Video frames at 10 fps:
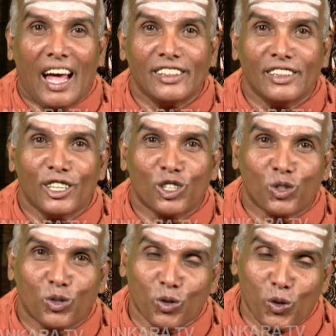அந்த
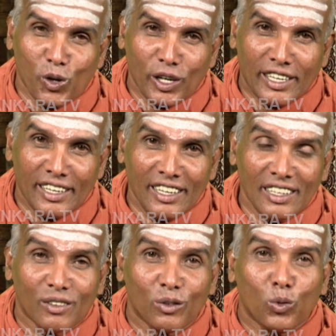சொல்லுக்கு
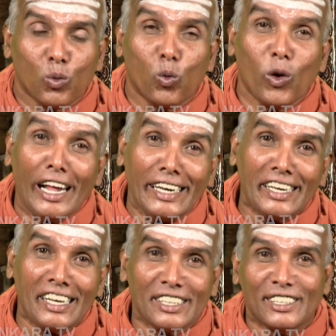
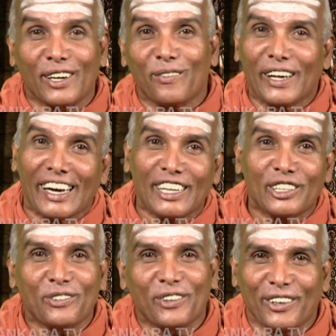உலகியல் செல்வம்
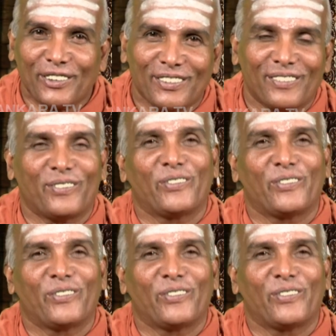எல்லாத்தையும் குறிக்கும்